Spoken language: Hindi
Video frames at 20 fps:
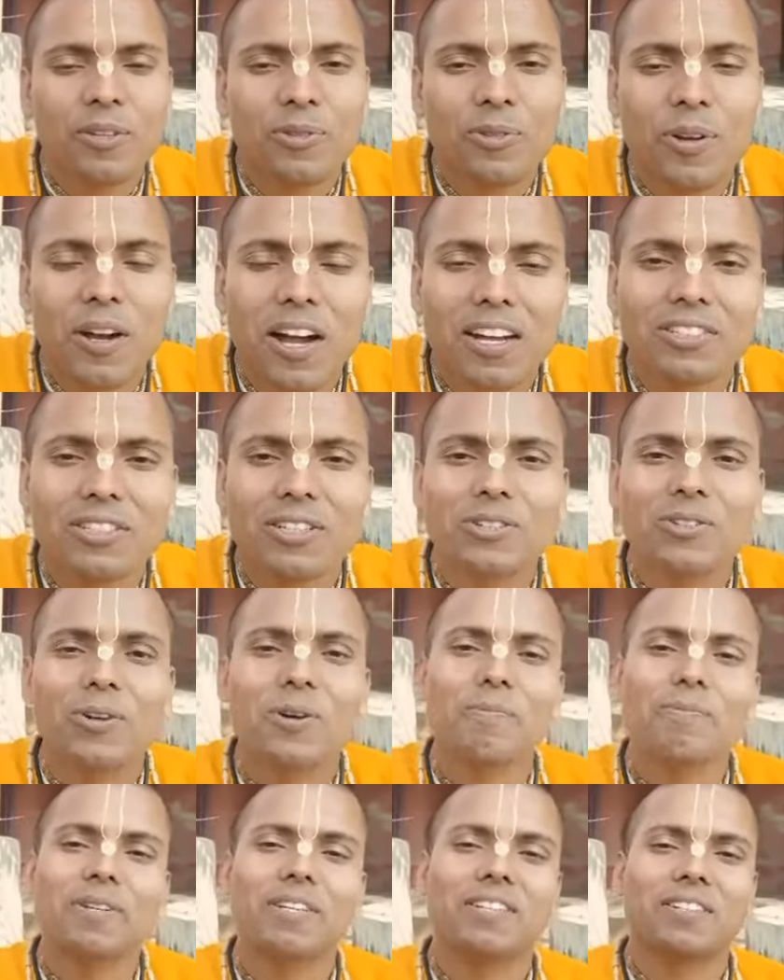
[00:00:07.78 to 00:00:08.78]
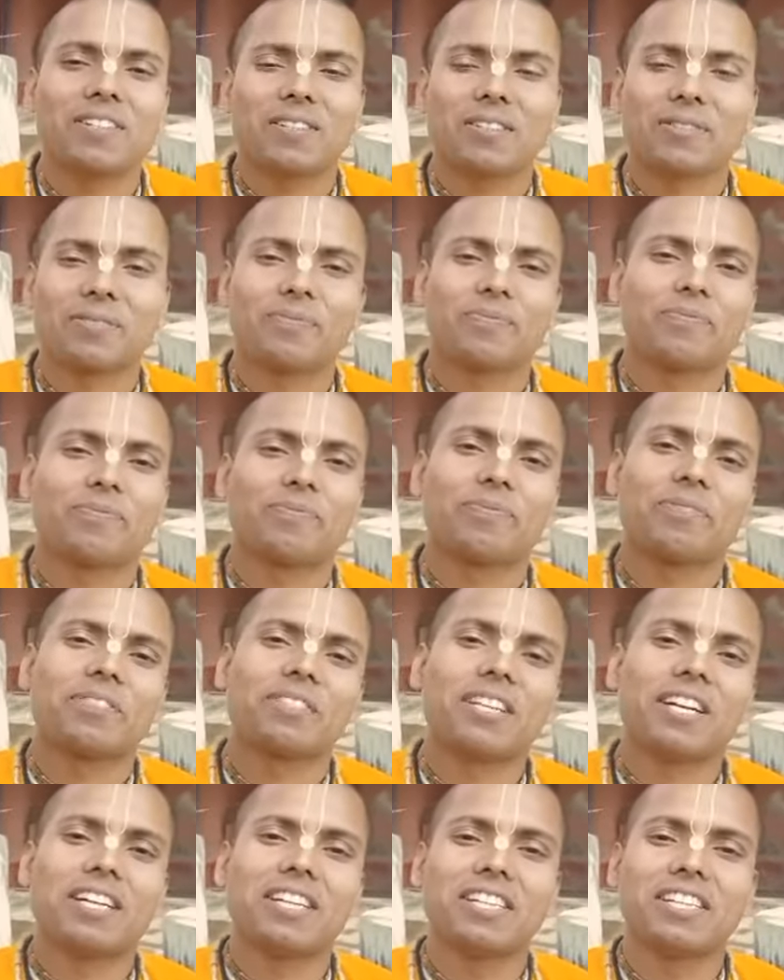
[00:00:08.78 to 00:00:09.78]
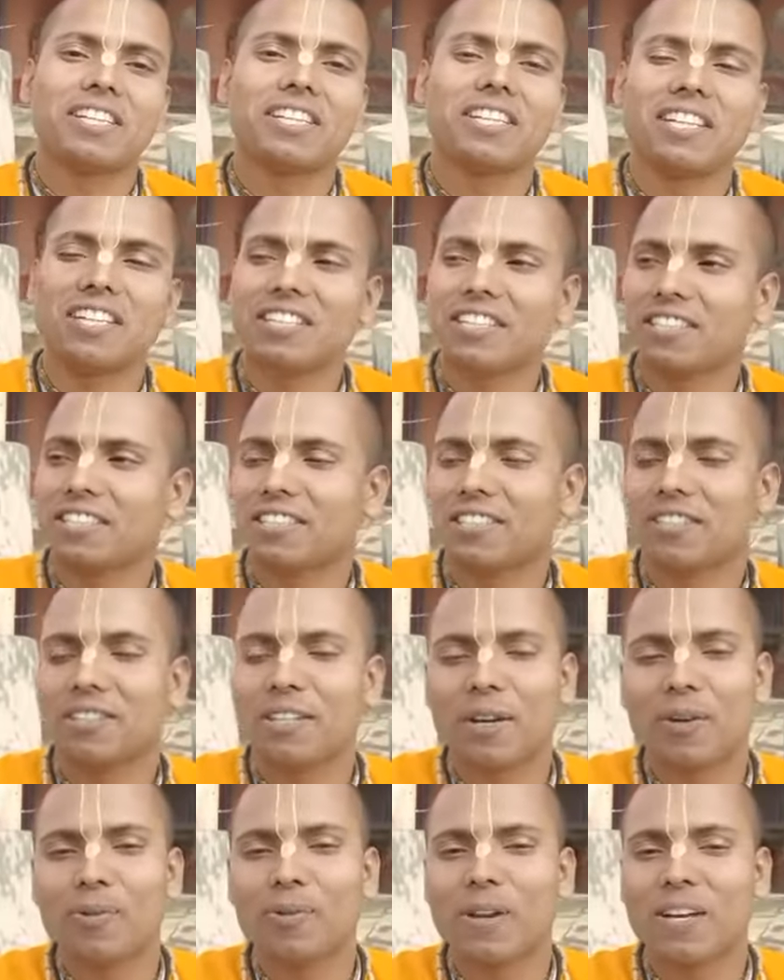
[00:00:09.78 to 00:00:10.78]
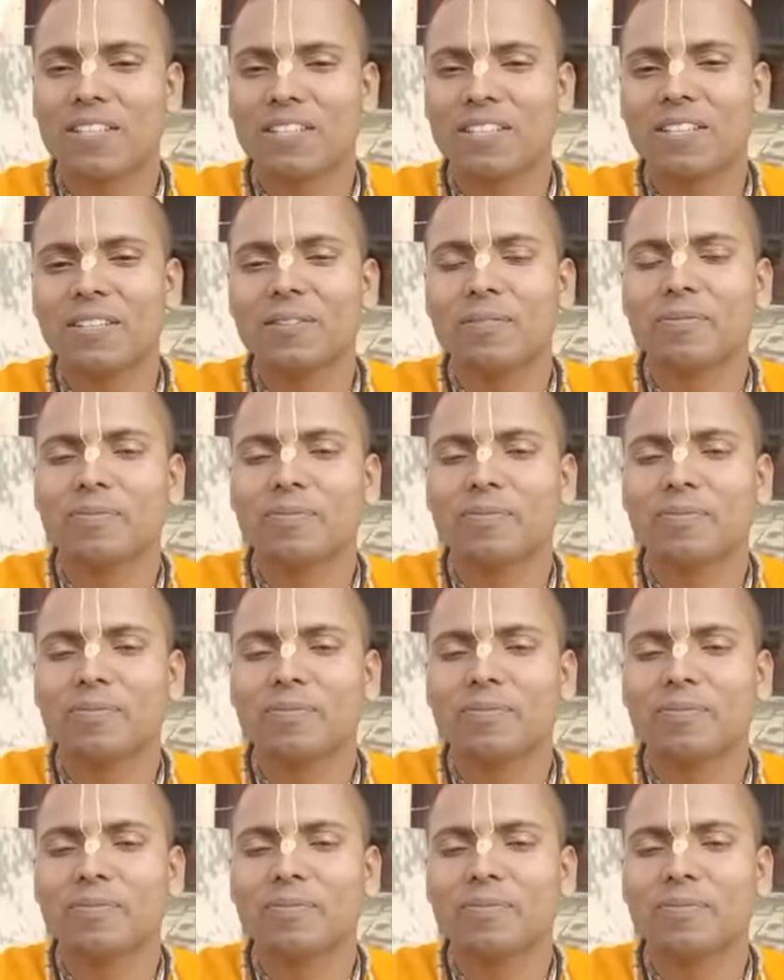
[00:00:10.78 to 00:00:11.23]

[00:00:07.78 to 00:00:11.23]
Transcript: तो आज का टॉपिक सेगिटेरियस धनु राशि